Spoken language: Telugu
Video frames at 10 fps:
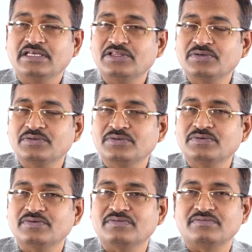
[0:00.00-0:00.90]
ఎందుకు
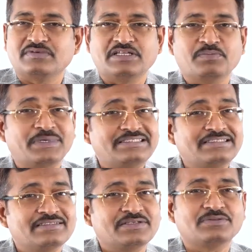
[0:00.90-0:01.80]
నేను
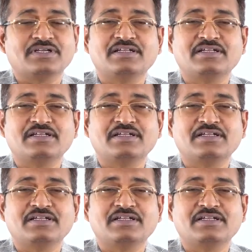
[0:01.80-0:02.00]
పచ్చి సరుకు